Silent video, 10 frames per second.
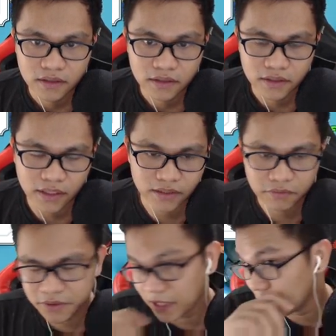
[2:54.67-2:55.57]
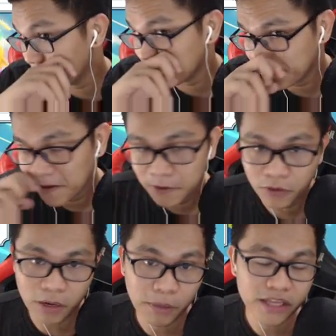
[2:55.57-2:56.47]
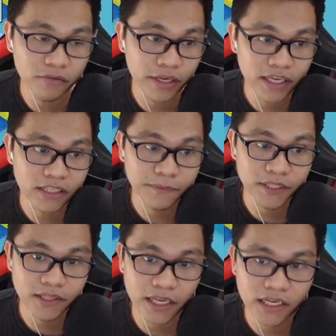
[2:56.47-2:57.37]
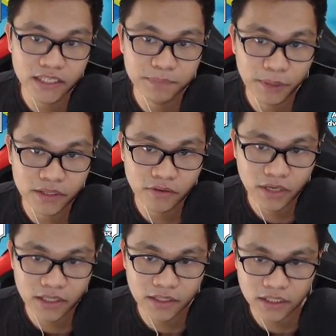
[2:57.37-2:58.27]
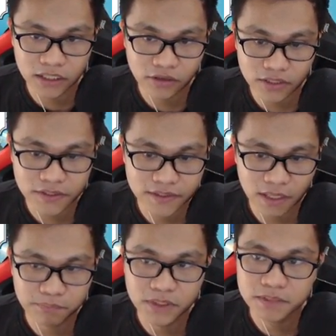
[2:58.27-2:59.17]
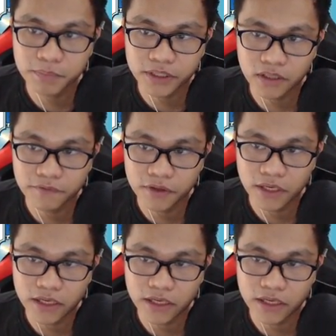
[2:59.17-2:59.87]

Ayan na, we're daily. Uh, by the way, guys, for the daily spin, you can uh, you can just skip this part if you click